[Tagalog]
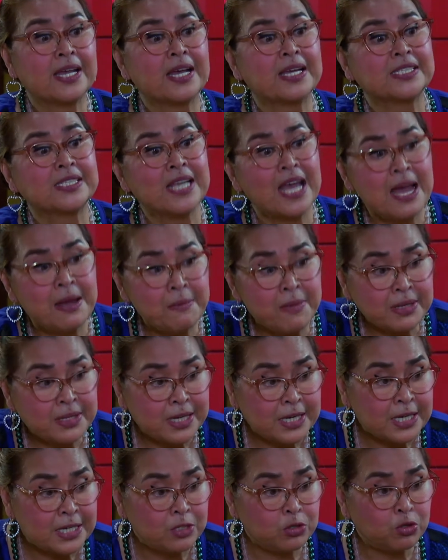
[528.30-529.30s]
kasama
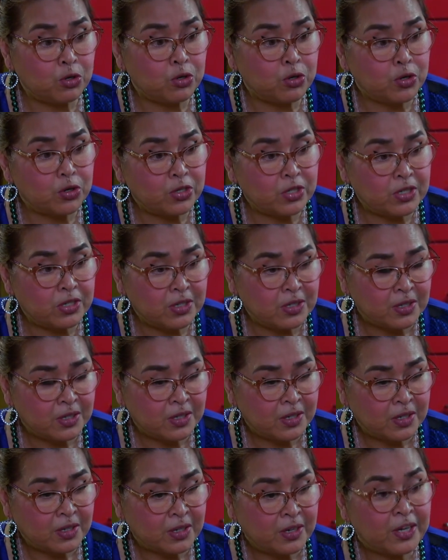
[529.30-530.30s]
na rin doon
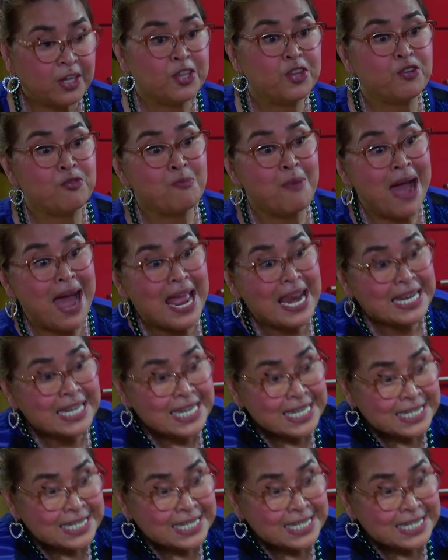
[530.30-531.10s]
yung mahal